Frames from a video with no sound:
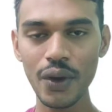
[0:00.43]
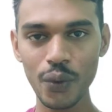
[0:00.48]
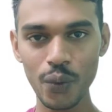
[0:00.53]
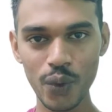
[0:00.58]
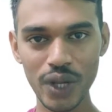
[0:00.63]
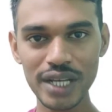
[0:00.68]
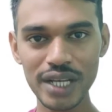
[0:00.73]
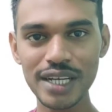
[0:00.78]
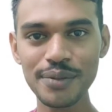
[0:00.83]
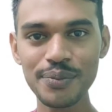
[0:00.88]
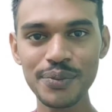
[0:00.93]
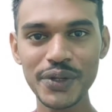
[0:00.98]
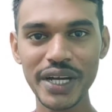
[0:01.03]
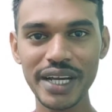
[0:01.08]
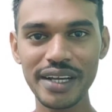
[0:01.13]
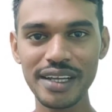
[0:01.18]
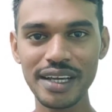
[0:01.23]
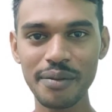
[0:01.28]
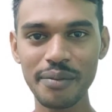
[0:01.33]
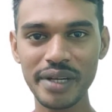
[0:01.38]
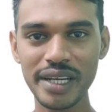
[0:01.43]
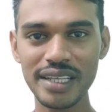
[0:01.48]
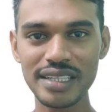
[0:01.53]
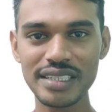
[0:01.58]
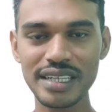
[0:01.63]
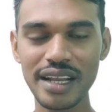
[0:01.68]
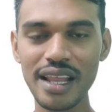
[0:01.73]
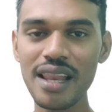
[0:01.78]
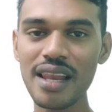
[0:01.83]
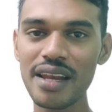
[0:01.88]
வெல்கம் டு ஐடியா மணி
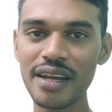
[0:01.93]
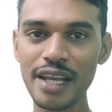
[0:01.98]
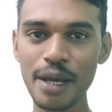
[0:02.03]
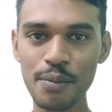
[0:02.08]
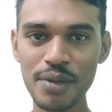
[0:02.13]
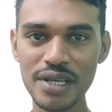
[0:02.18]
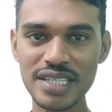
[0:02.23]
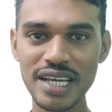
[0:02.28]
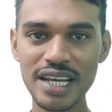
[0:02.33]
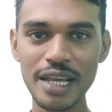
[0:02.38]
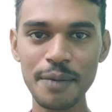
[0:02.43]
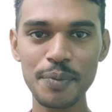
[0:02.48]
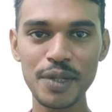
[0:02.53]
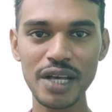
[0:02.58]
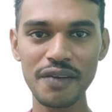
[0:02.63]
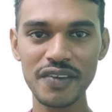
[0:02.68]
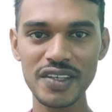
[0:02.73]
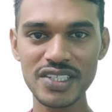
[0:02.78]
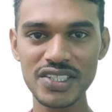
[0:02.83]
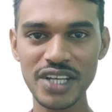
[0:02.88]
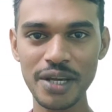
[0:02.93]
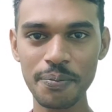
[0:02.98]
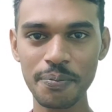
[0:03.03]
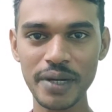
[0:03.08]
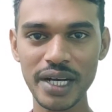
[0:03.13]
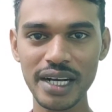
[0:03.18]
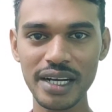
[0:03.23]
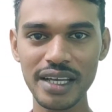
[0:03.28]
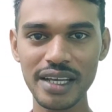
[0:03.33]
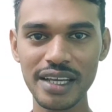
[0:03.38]
சேனல் நம்ம சேனல் இப்போ தான் ஃபஸ்ட் டைம்
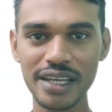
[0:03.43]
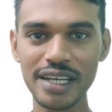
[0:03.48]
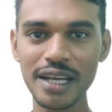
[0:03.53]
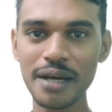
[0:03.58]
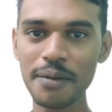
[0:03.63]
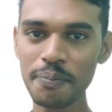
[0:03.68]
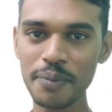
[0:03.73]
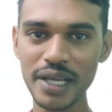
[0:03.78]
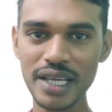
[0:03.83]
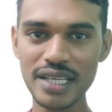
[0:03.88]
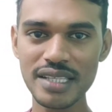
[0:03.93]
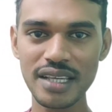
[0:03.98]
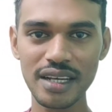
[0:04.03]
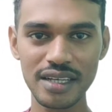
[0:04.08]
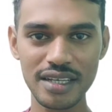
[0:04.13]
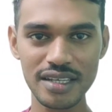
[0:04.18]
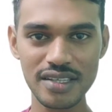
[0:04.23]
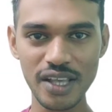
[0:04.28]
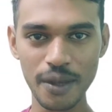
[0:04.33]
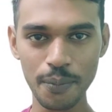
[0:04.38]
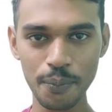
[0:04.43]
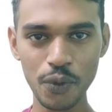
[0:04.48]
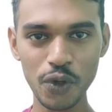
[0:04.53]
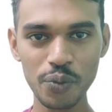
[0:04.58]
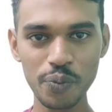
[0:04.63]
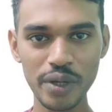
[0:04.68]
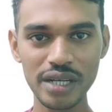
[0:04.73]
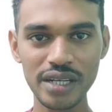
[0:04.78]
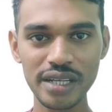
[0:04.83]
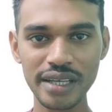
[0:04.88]
பார்க்குறீங்கன்னா ப்ளீஸ் எனக்கு
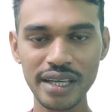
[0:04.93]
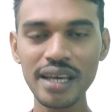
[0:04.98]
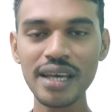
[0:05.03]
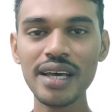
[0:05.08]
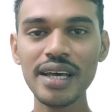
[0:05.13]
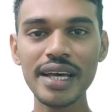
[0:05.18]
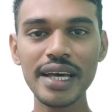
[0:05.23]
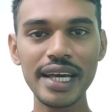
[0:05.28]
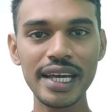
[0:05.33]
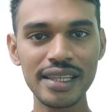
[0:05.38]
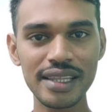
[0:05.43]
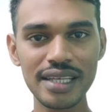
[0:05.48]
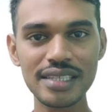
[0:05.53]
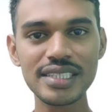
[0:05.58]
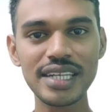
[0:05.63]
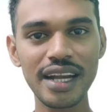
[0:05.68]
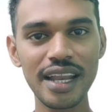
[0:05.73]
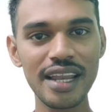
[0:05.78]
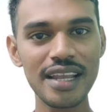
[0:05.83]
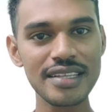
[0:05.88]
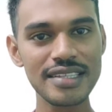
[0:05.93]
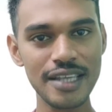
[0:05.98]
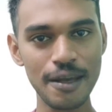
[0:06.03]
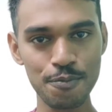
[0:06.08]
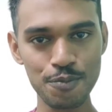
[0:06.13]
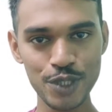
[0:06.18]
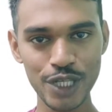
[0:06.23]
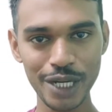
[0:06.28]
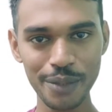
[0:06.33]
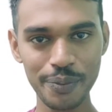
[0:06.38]
சப்போர்ட் பண்ணுங்கள் இதை சேனலை
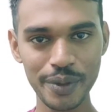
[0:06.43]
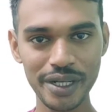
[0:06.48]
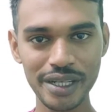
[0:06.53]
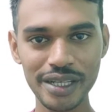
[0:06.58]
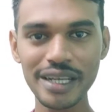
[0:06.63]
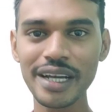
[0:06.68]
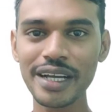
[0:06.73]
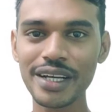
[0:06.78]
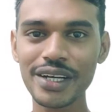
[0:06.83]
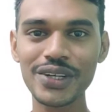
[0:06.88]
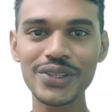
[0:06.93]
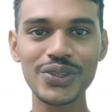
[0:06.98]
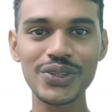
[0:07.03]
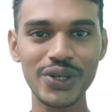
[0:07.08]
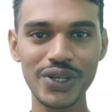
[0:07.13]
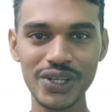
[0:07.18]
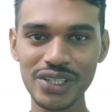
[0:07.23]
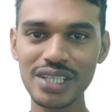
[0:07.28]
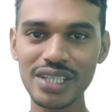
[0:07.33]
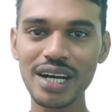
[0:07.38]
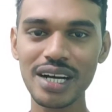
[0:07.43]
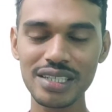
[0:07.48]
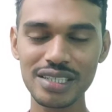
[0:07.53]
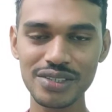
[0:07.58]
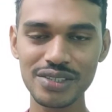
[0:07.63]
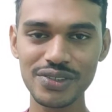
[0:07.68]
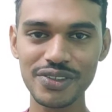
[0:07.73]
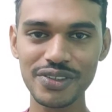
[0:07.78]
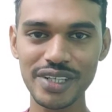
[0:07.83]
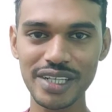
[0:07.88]
சப்ஸ்கிரைப் பண்ணுங்கள் எனக்கு தொடர்ந்து
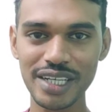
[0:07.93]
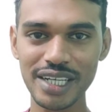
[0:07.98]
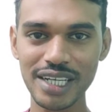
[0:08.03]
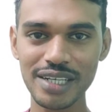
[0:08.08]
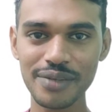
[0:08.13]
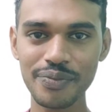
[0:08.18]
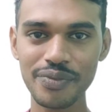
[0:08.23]
ஆதரவு கொடுங்க